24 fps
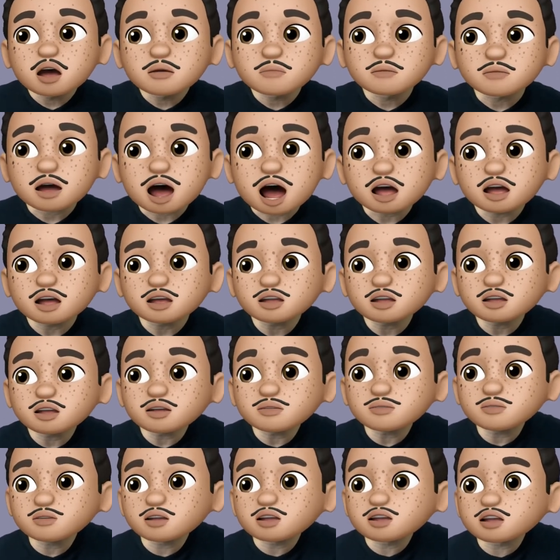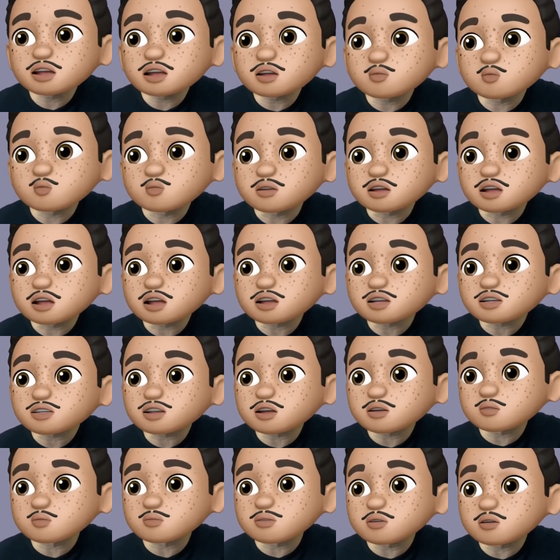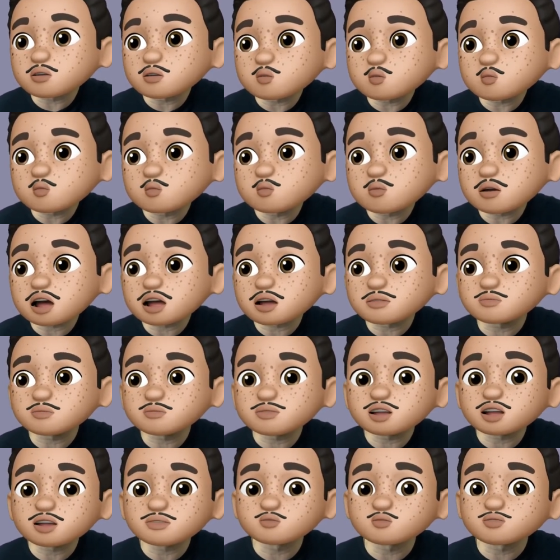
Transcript: 방금 이 위에서 본 웨이비는